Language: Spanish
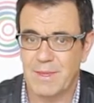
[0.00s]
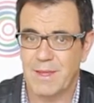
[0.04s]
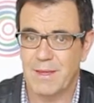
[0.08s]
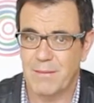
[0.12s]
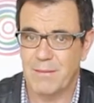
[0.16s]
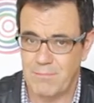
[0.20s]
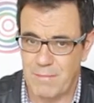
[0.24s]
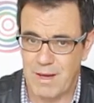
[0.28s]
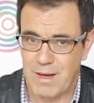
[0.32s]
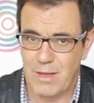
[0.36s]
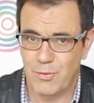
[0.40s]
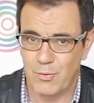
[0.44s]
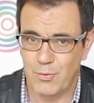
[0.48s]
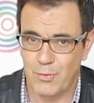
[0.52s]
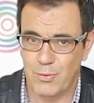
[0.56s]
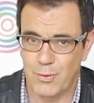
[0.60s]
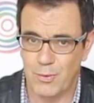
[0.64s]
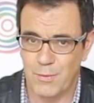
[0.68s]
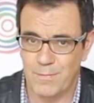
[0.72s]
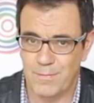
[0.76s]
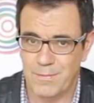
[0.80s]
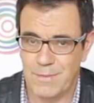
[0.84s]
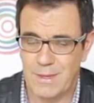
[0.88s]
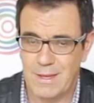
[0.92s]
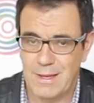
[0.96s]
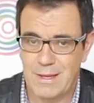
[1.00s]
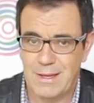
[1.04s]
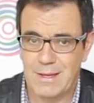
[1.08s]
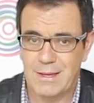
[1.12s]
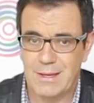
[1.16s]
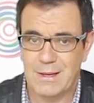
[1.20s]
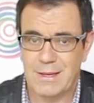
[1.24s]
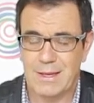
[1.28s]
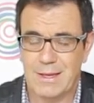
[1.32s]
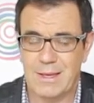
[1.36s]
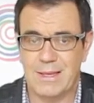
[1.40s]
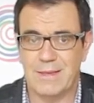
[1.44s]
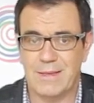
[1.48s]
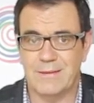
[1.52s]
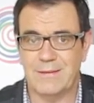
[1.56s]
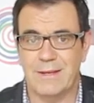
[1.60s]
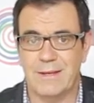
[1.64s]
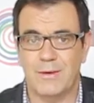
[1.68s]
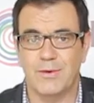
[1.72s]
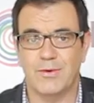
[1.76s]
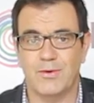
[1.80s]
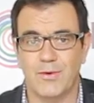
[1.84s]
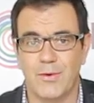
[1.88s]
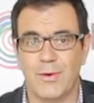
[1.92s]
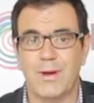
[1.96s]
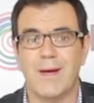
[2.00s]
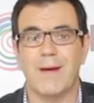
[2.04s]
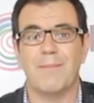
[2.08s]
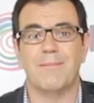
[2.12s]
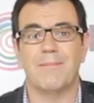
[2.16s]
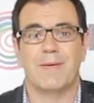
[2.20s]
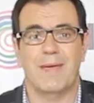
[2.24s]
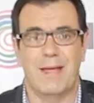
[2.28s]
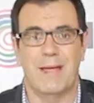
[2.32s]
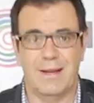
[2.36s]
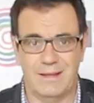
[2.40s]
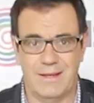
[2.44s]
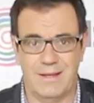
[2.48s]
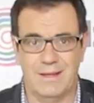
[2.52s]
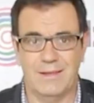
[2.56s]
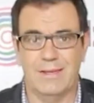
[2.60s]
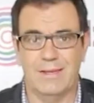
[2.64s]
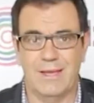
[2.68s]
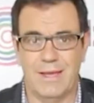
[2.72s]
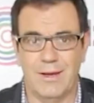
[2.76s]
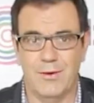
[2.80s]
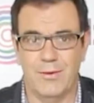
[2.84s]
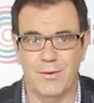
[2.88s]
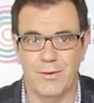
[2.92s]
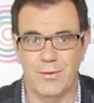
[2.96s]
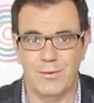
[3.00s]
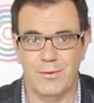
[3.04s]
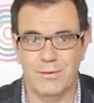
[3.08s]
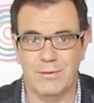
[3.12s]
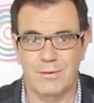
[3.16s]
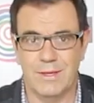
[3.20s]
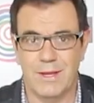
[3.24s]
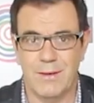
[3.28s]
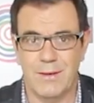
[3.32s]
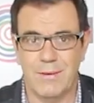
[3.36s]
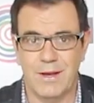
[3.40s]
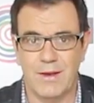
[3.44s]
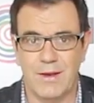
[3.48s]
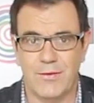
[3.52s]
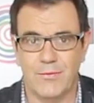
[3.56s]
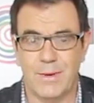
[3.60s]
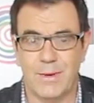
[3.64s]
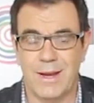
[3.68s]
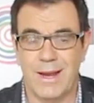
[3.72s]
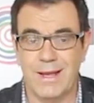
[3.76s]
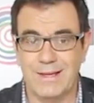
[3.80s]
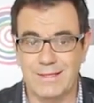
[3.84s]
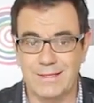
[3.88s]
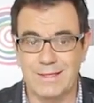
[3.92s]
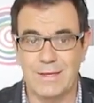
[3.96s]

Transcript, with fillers: Maduro. Es decir, yo cambié el destino de Venezuela.